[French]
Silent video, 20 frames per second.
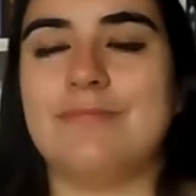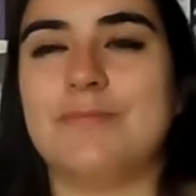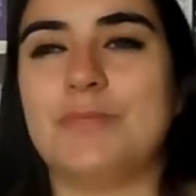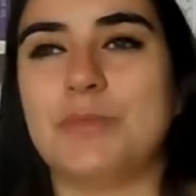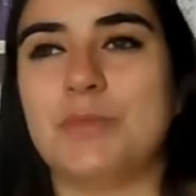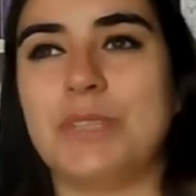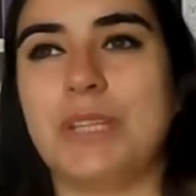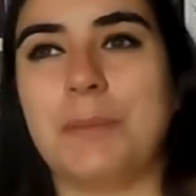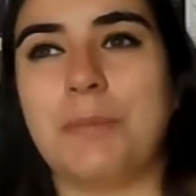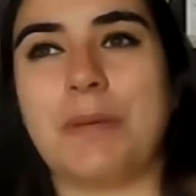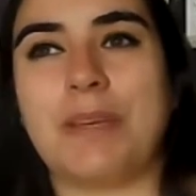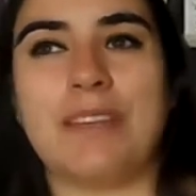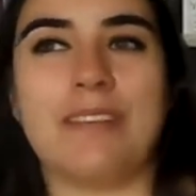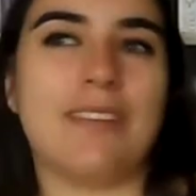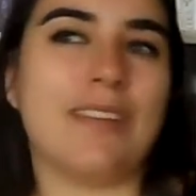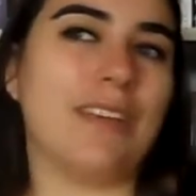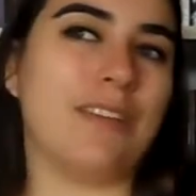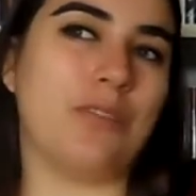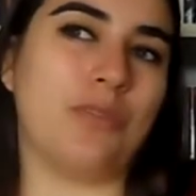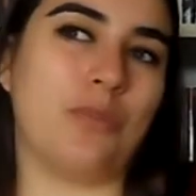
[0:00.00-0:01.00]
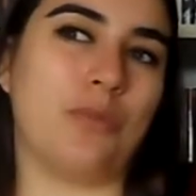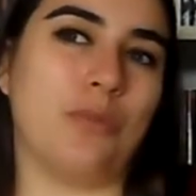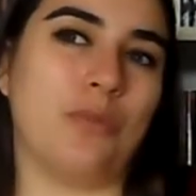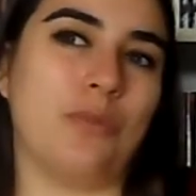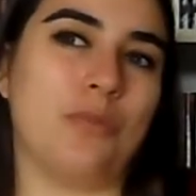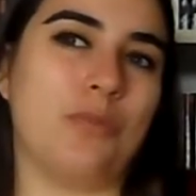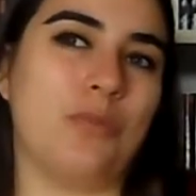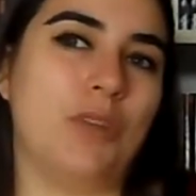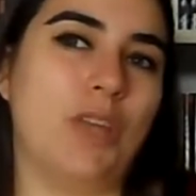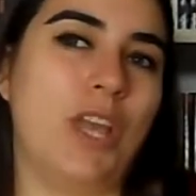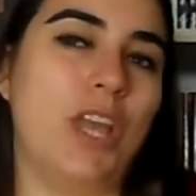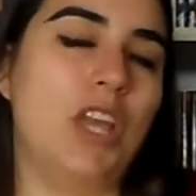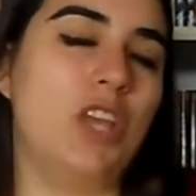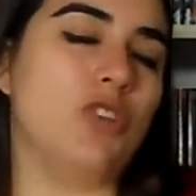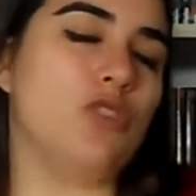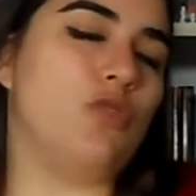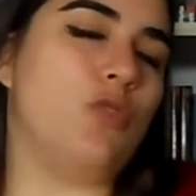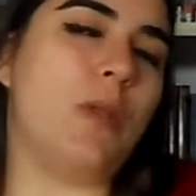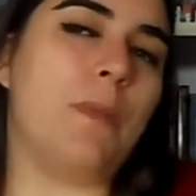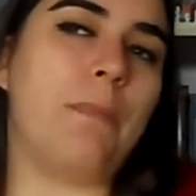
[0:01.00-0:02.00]
mon, appréciation.
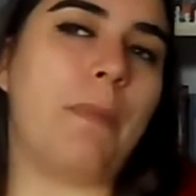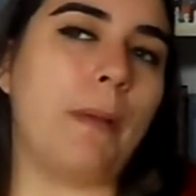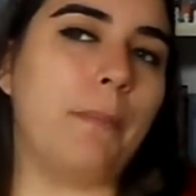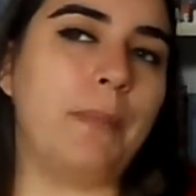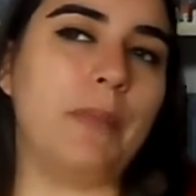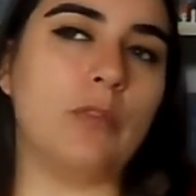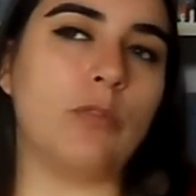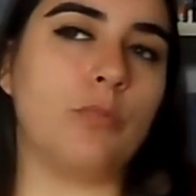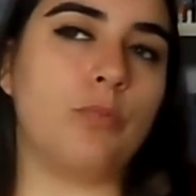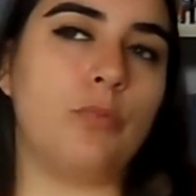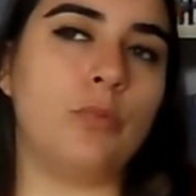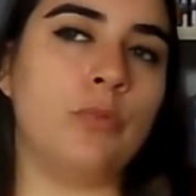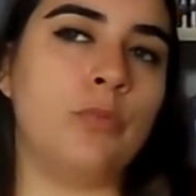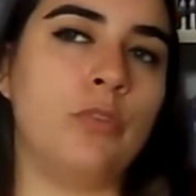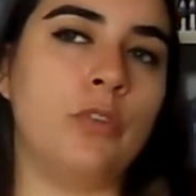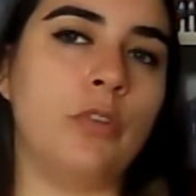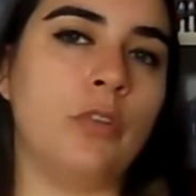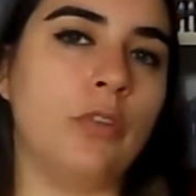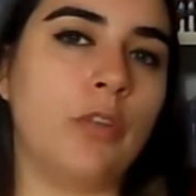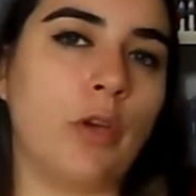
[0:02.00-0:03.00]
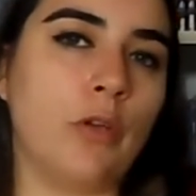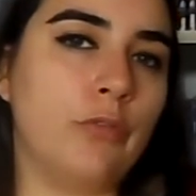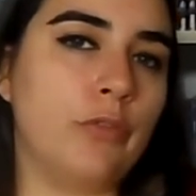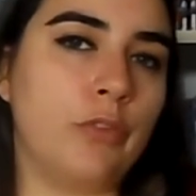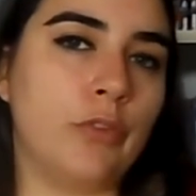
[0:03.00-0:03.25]
Je lui ai pas mis non plus une